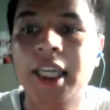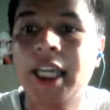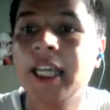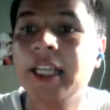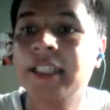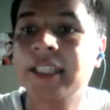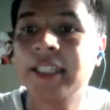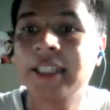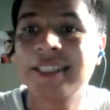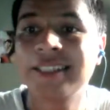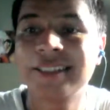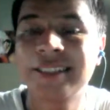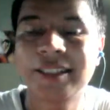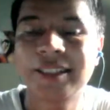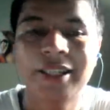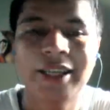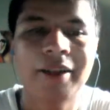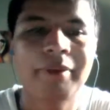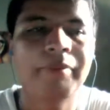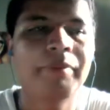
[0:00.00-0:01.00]
15 de
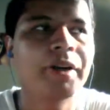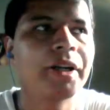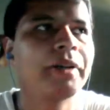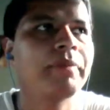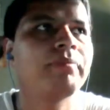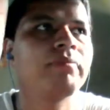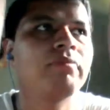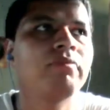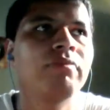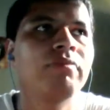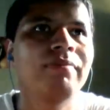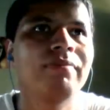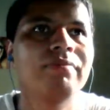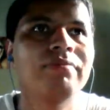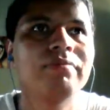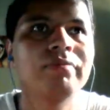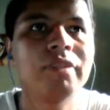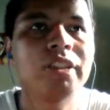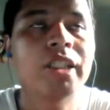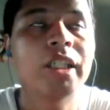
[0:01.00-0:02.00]
septiembre
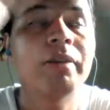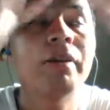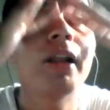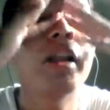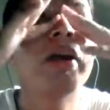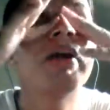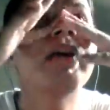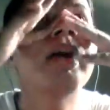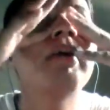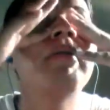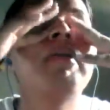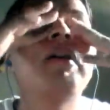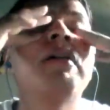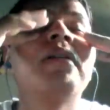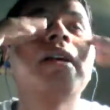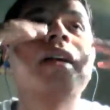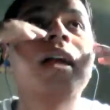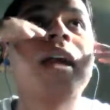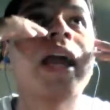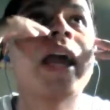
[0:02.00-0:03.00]

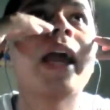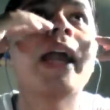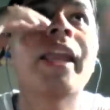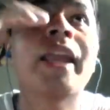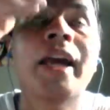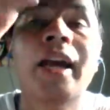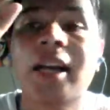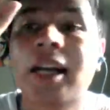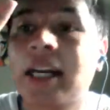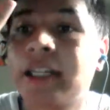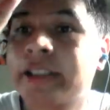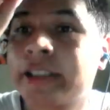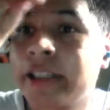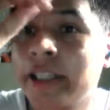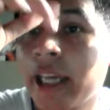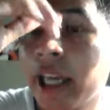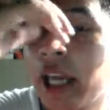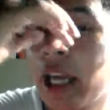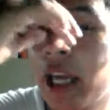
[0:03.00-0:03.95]
celebramos que ya casi